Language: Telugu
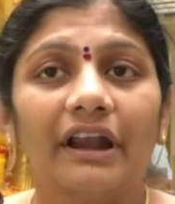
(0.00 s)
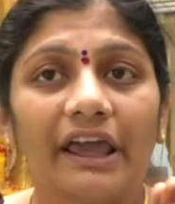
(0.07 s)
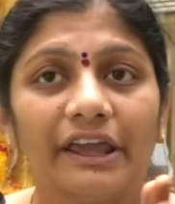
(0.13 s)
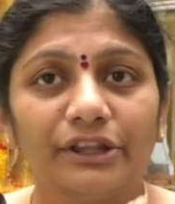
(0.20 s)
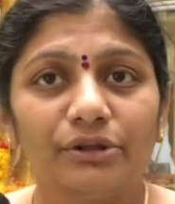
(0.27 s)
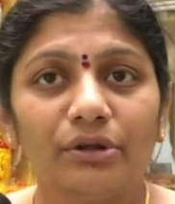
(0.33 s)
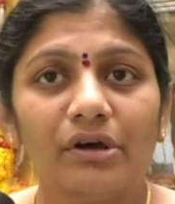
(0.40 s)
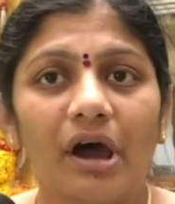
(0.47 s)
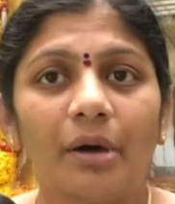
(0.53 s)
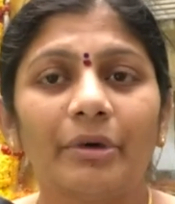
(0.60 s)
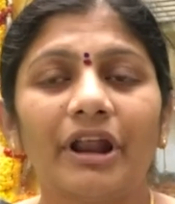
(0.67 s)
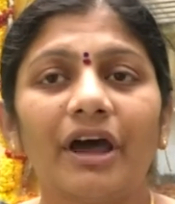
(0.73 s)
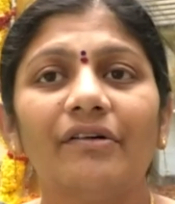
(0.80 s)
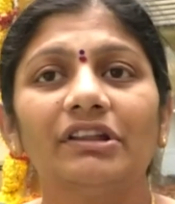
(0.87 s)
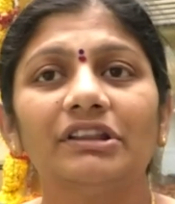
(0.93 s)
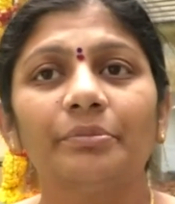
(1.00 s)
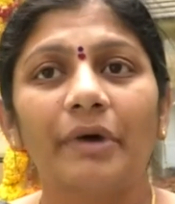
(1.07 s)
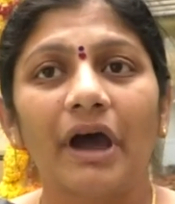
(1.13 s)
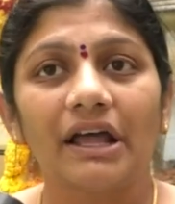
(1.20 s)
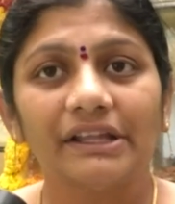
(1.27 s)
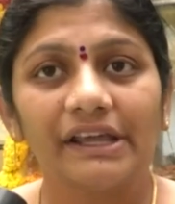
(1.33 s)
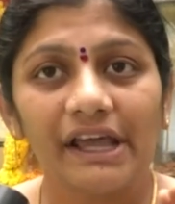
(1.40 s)
రైతులు అమరావతి
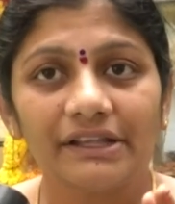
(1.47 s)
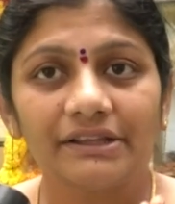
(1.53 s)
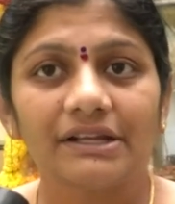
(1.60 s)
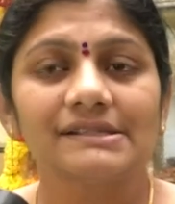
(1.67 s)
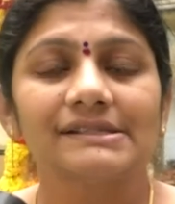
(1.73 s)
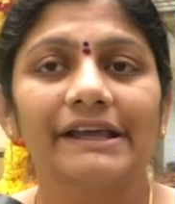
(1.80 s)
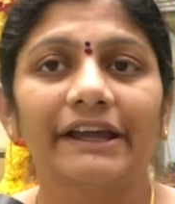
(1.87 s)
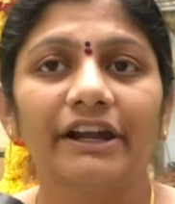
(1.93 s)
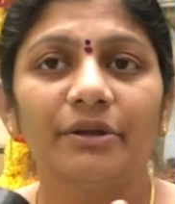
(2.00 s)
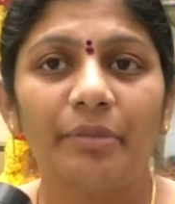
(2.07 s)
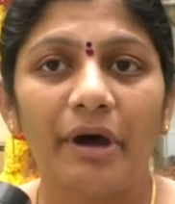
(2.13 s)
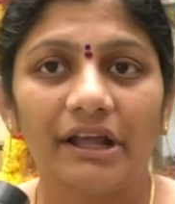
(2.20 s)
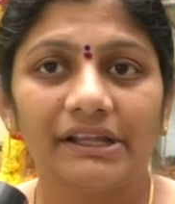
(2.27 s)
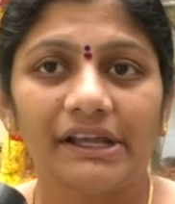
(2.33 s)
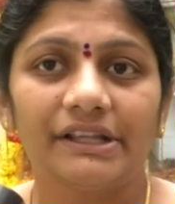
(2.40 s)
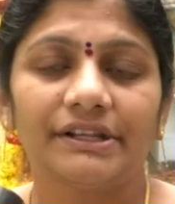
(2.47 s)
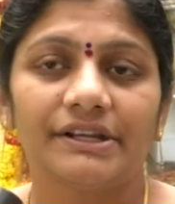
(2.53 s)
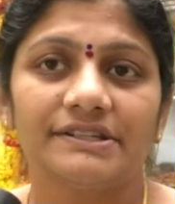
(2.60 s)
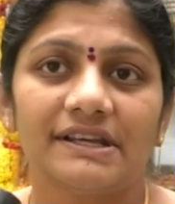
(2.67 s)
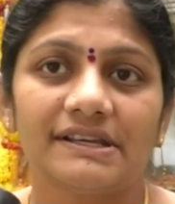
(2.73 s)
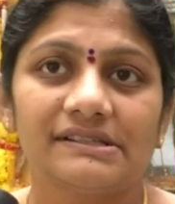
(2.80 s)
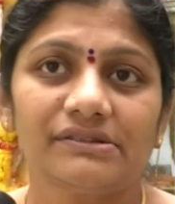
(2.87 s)
పాదయాత్ర సెకండ్
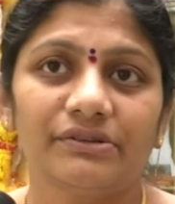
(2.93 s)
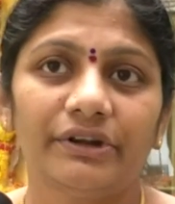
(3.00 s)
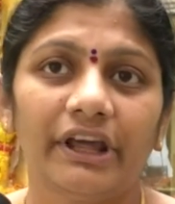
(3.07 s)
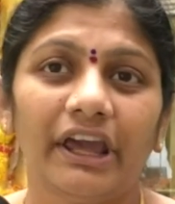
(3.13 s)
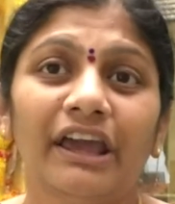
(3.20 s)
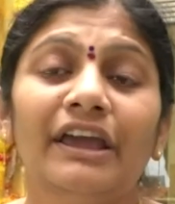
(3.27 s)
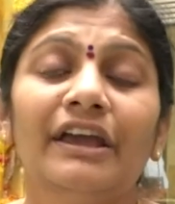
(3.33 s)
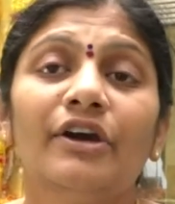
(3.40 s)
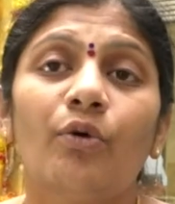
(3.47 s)
పాదయాత్ర చేస్తుంటే